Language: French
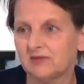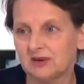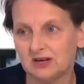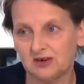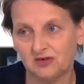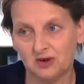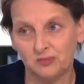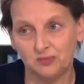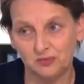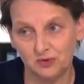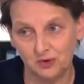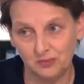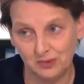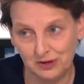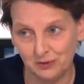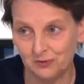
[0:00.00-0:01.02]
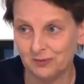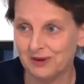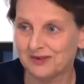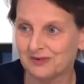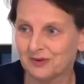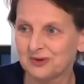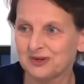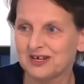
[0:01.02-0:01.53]
y avait déjà plusieurs millions de
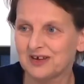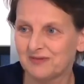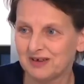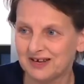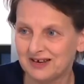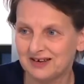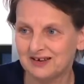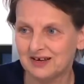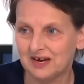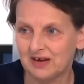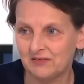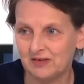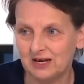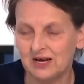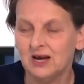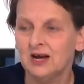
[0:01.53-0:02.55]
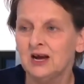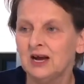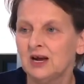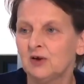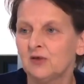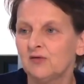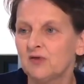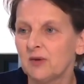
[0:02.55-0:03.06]
personnes qui avaient quitté la ville.
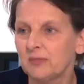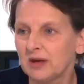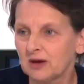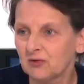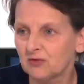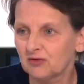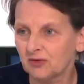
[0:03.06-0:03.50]
Et on voit bien